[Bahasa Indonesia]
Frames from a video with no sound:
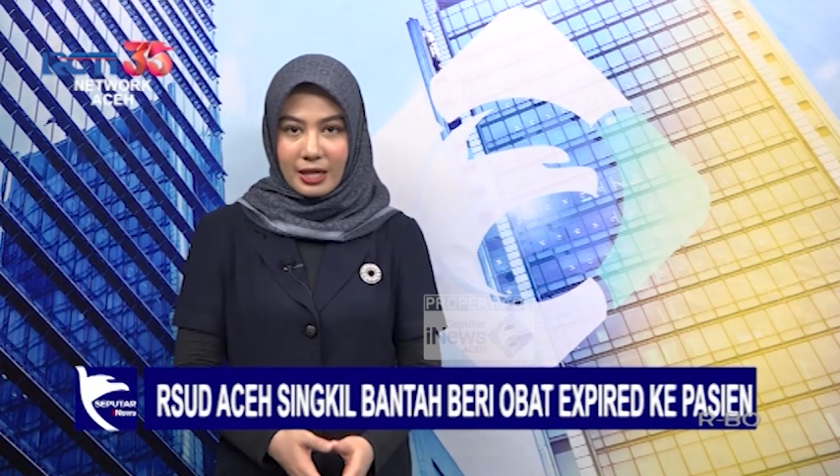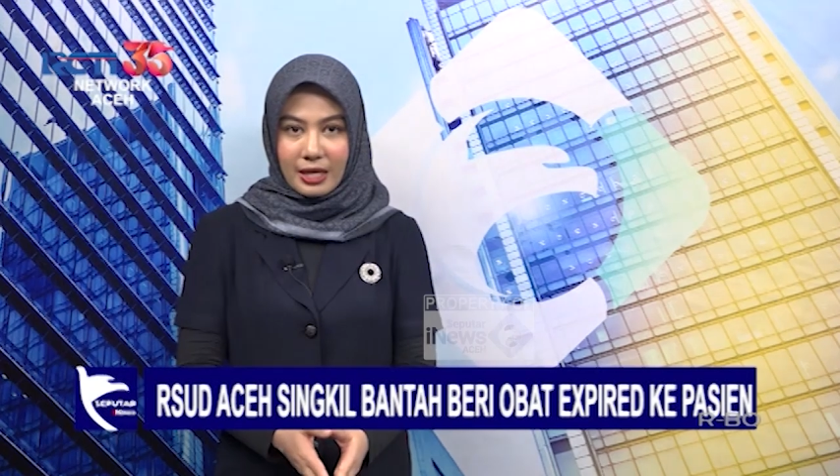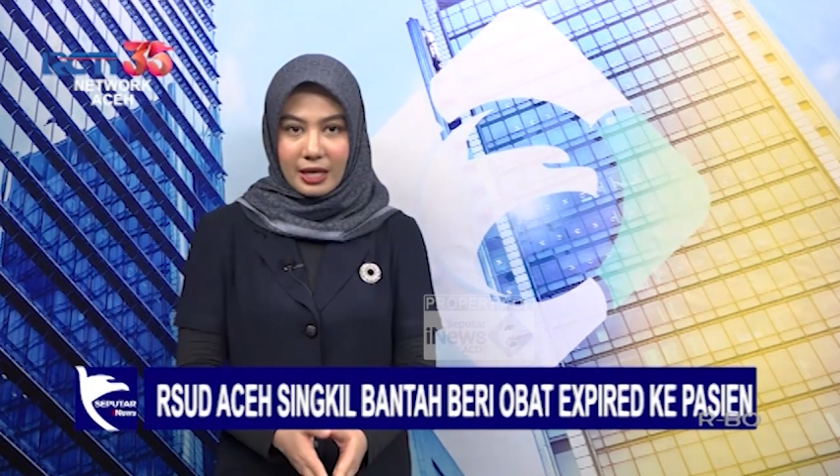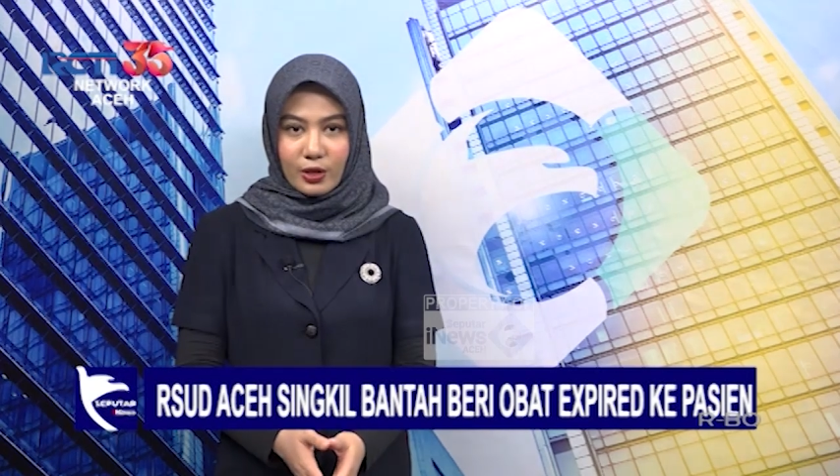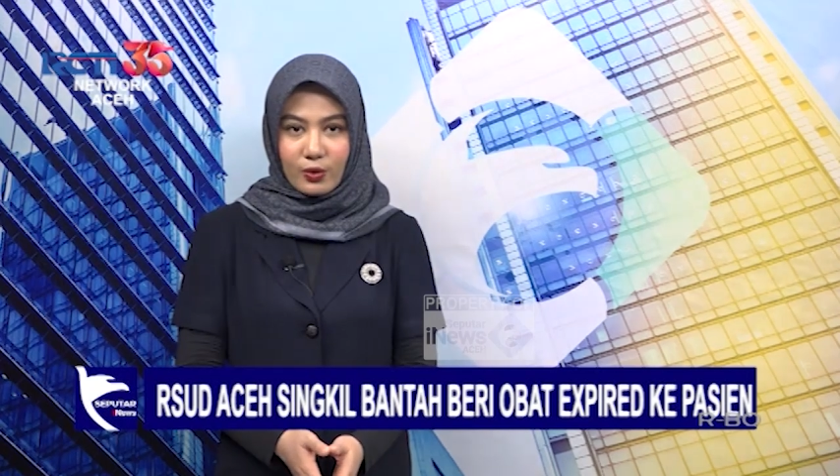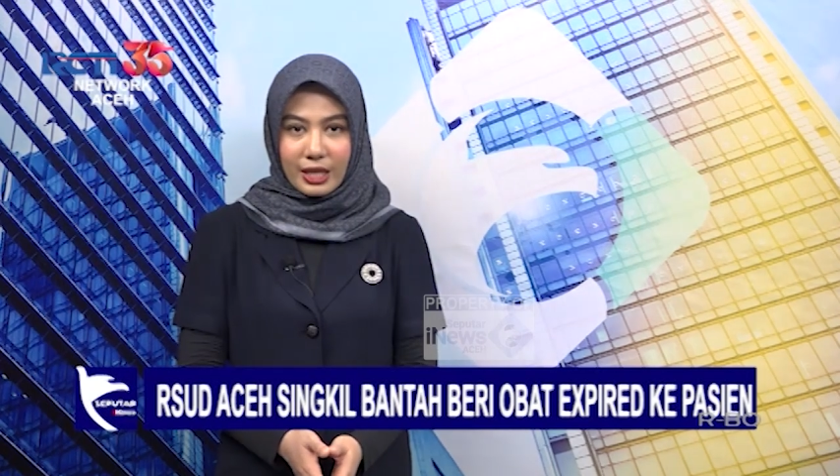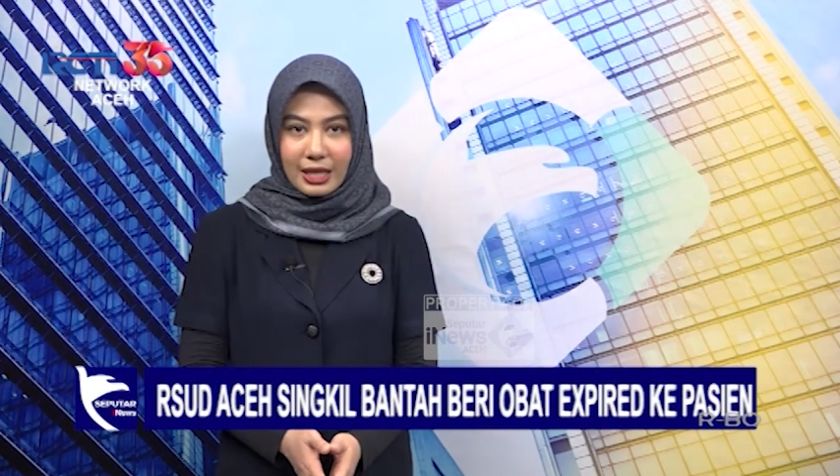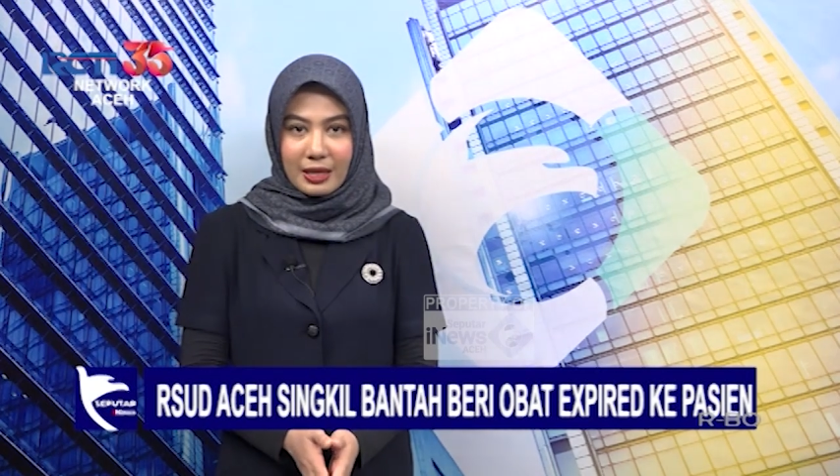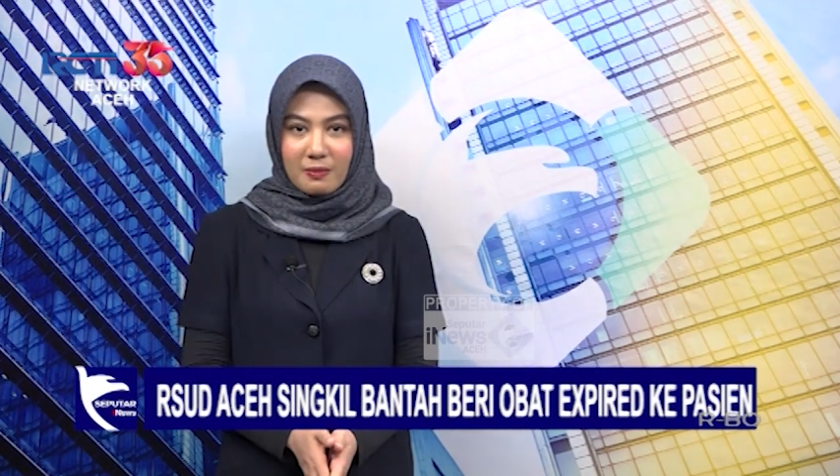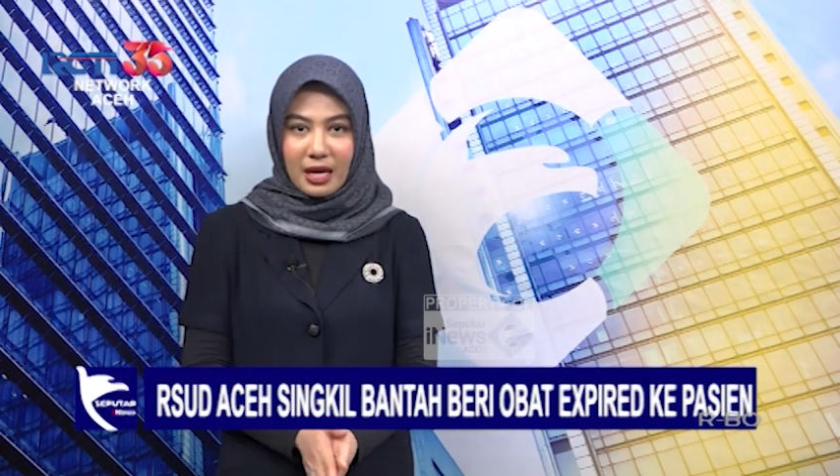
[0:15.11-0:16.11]
berada di
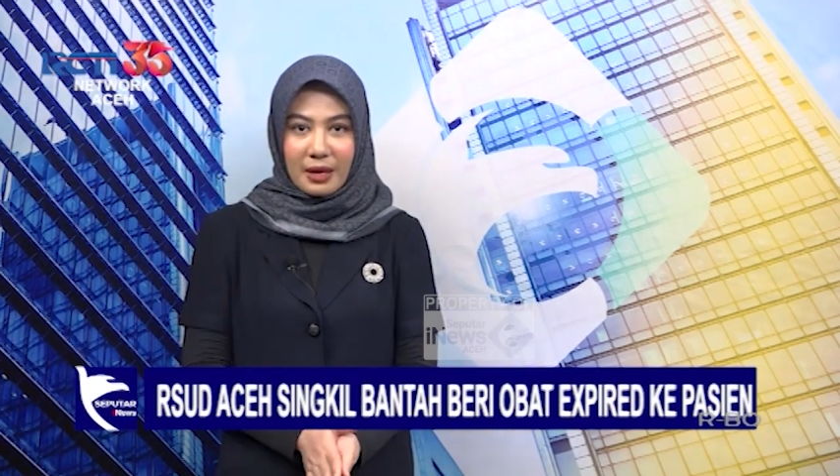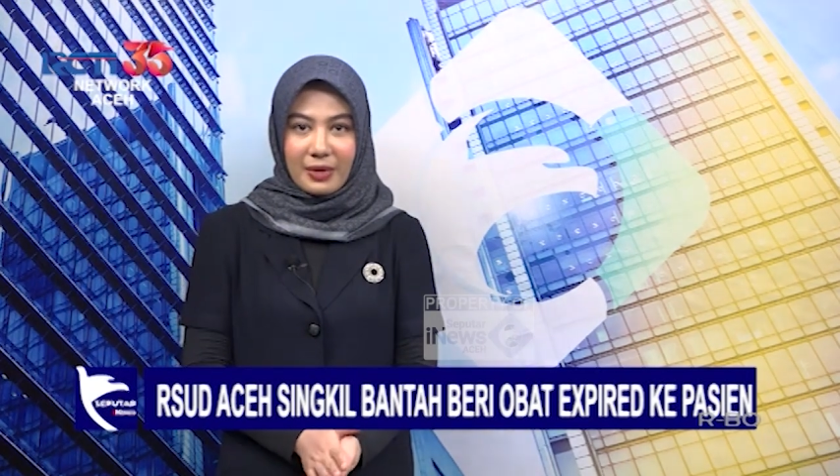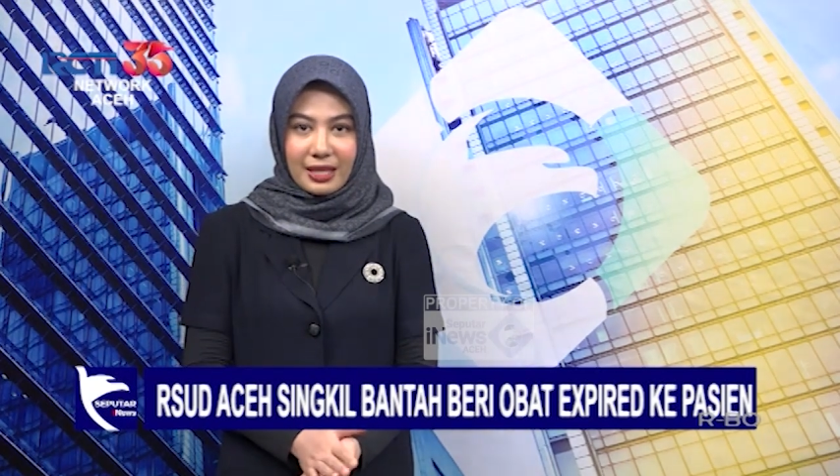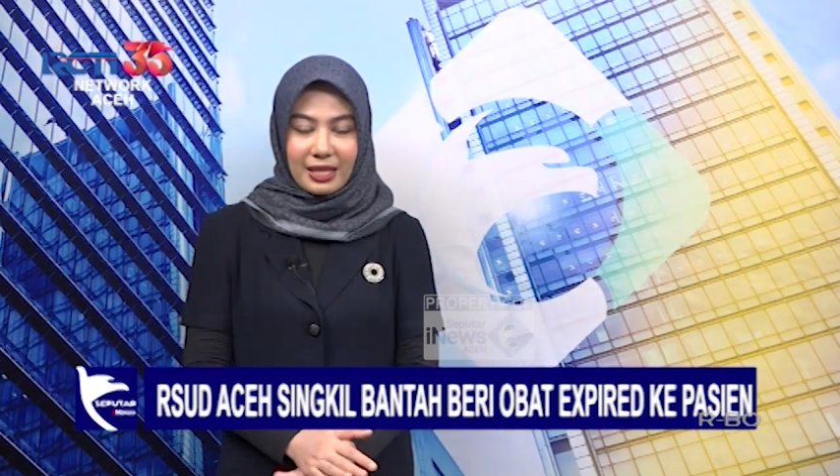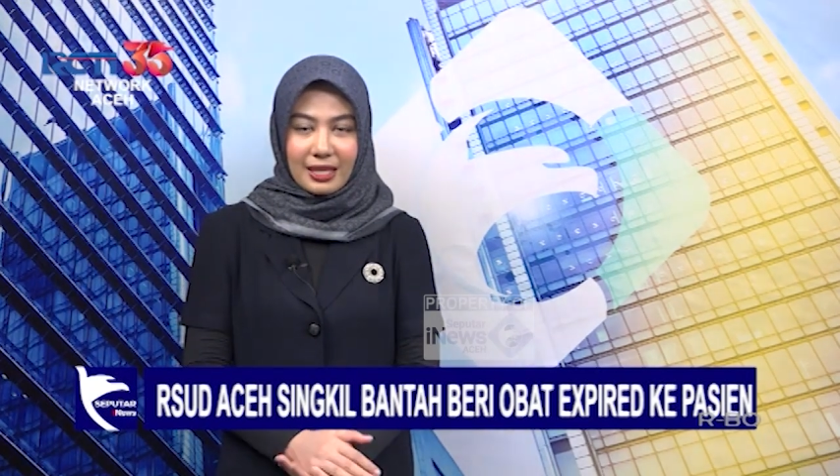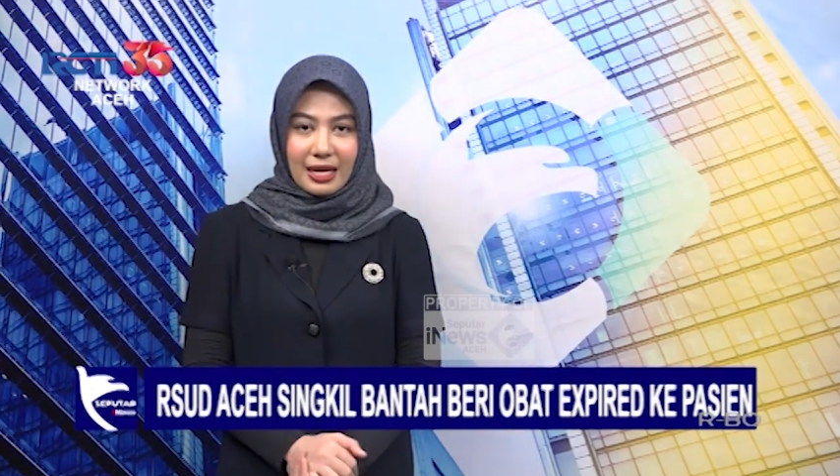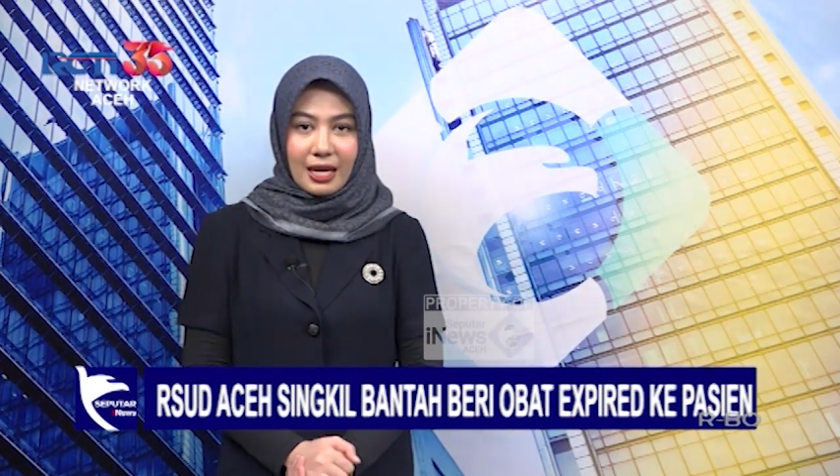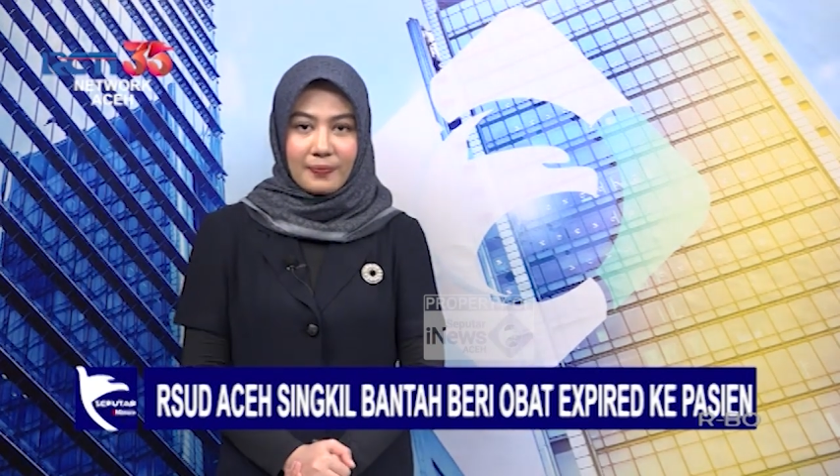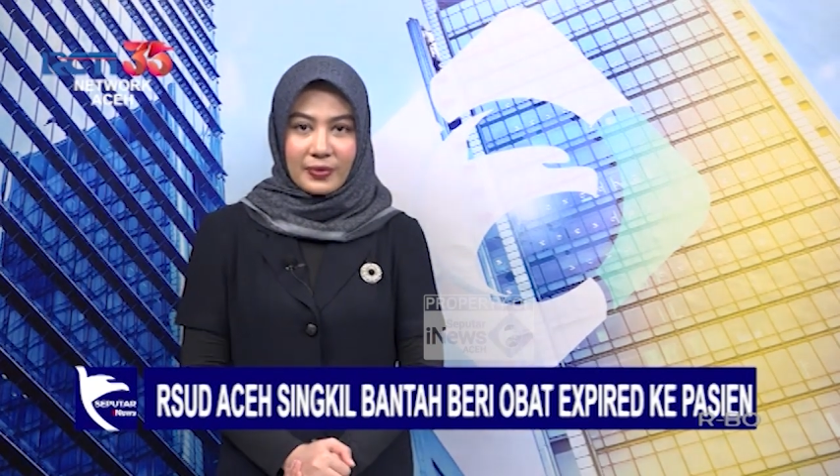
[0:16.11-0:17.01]
gudang limbah B3,